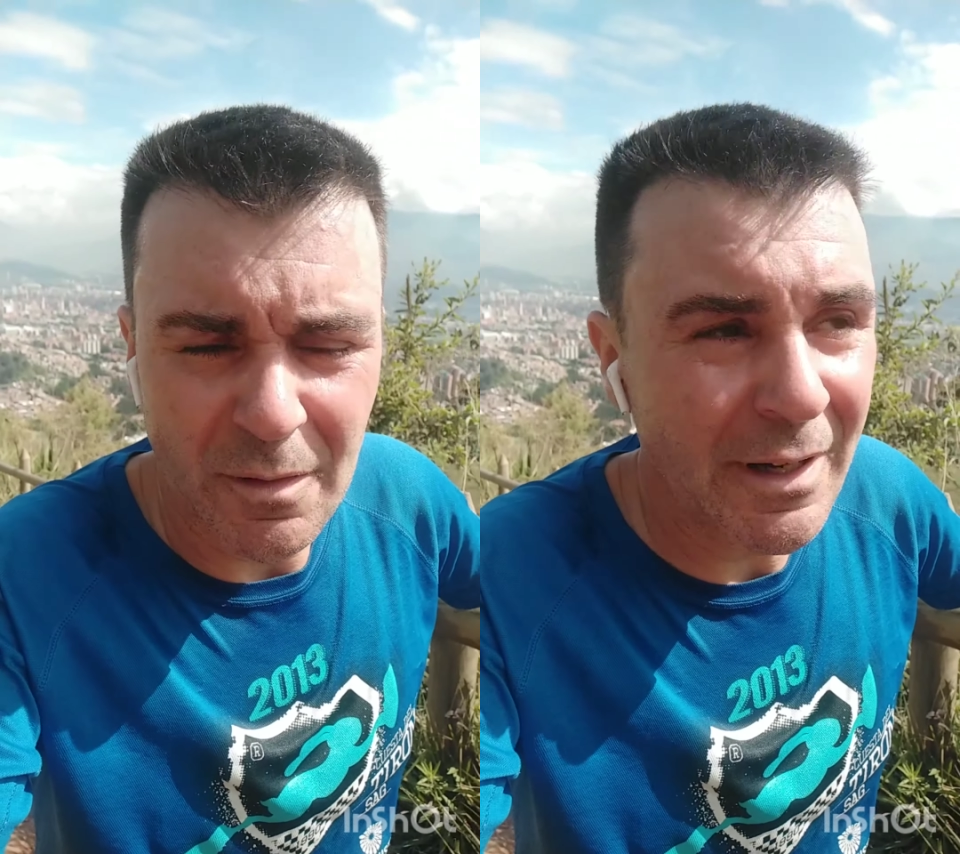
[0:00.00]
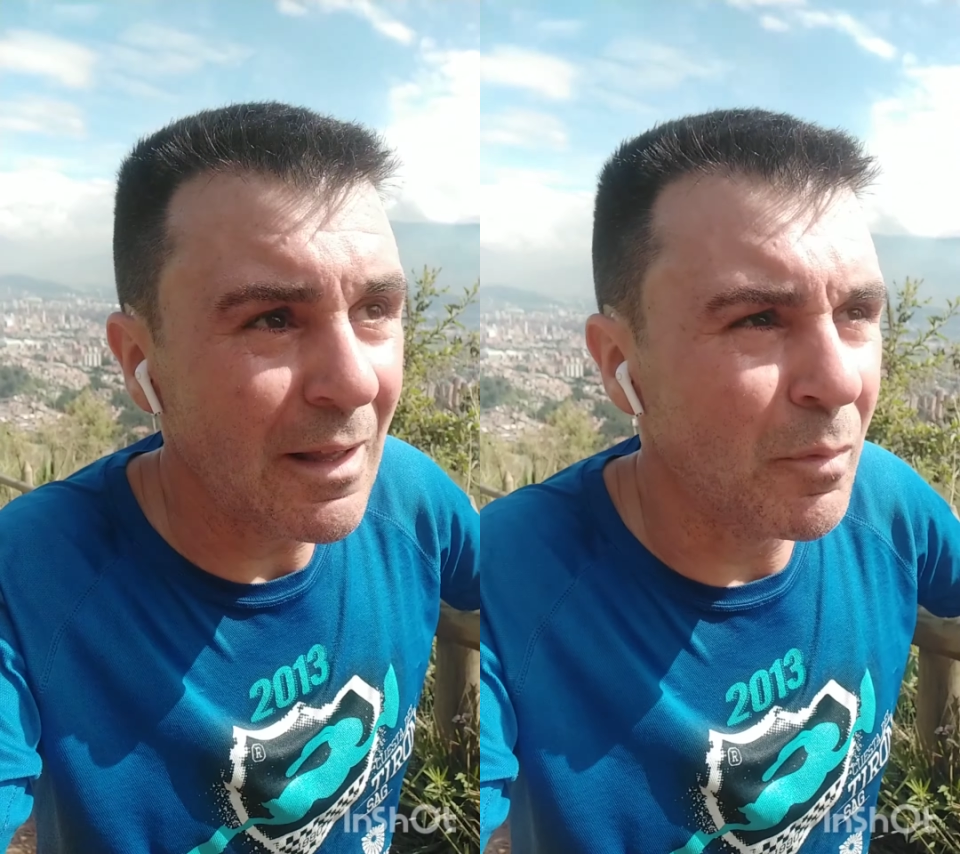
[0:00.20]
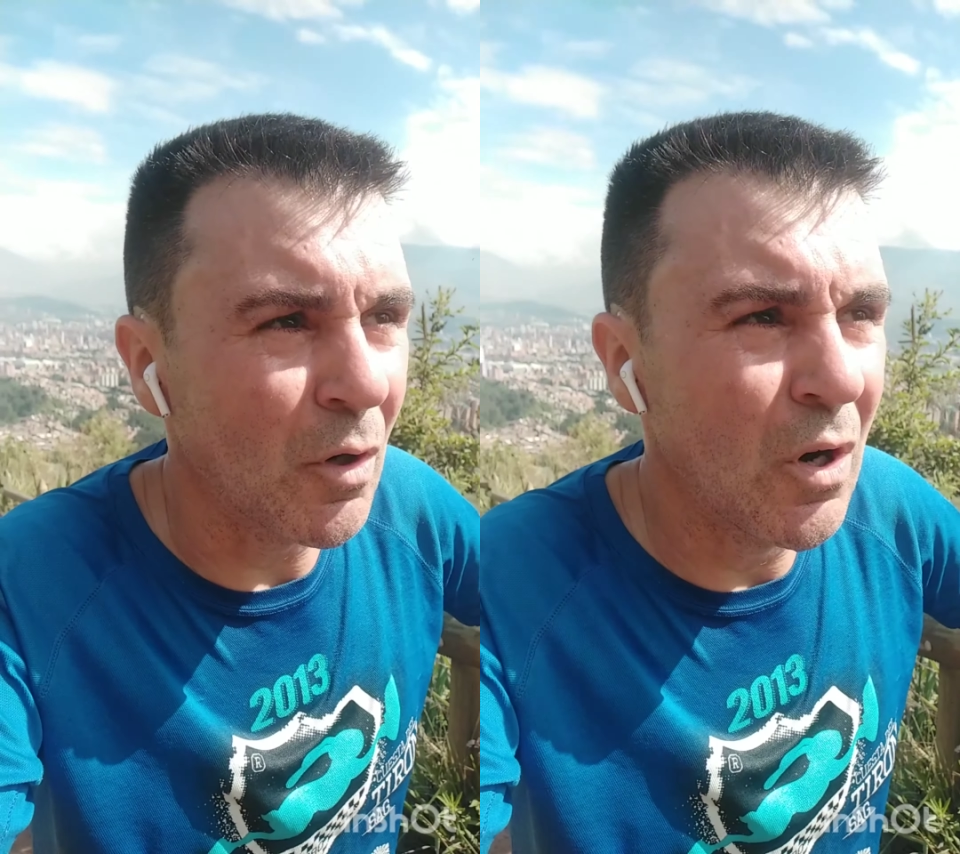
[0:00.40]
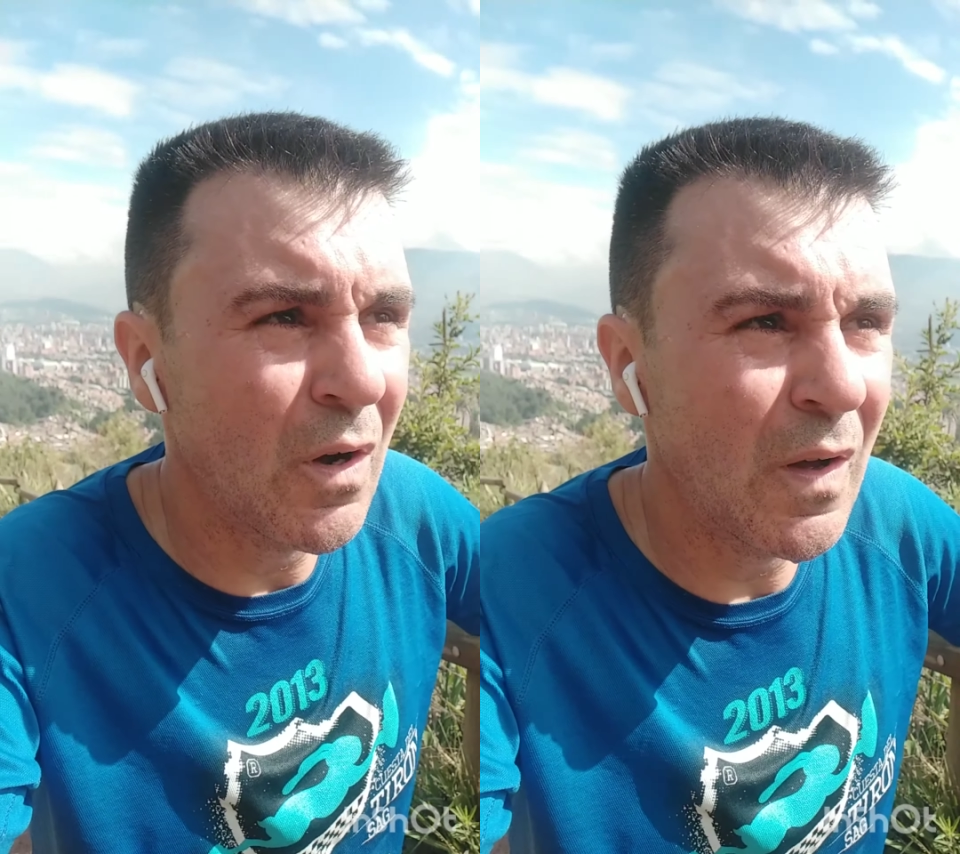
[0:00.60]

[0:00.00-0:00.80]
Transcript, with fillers: ya me queda poco.